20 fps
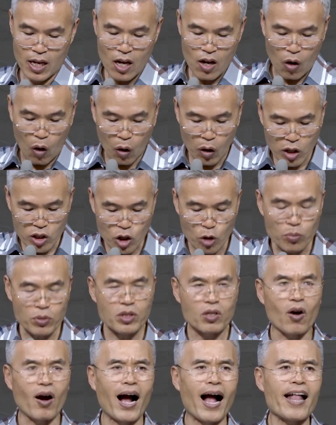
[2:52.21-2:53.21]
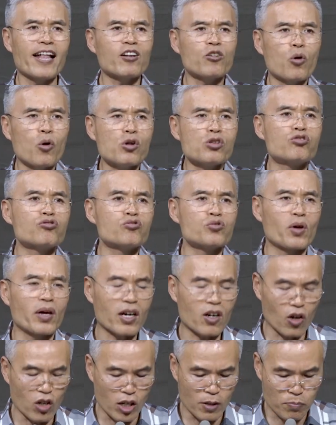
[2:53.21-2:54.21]
어려서부터 알코올 중독에
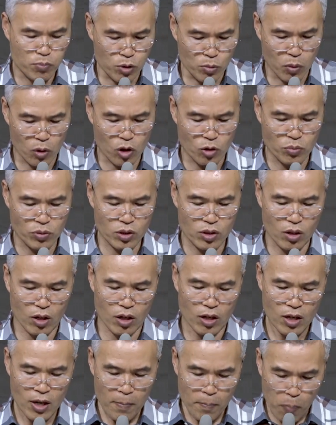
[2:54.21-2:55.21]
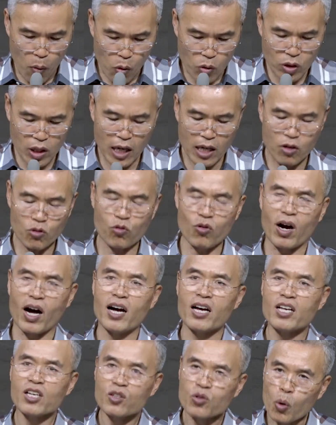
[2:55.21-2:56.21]
걸린 부모로부터 폭행과
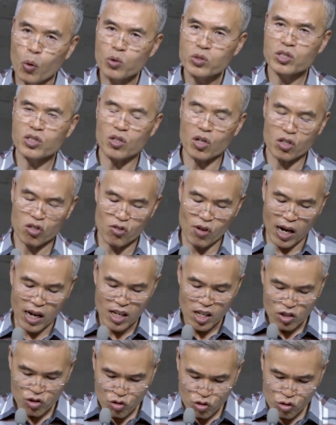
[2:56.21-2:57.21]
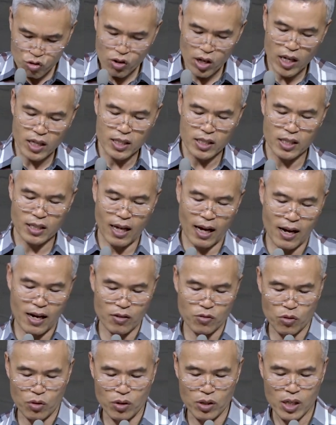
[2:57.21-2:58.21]
욕설과 추행을
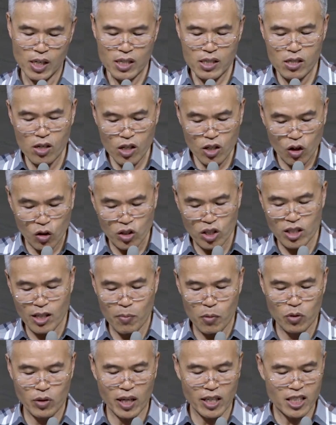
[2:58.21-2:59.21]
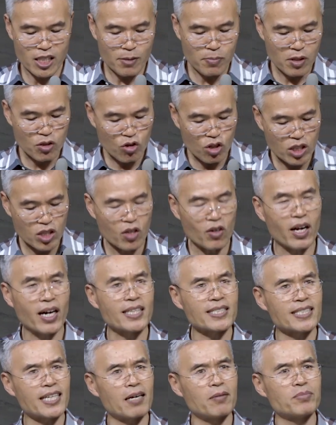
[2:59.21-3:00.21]
당하고 그걸 견디다 못해 집을 뛰쳐나간
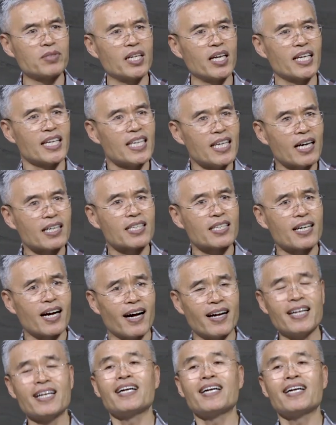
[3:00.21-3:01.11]
사람들의 이야기가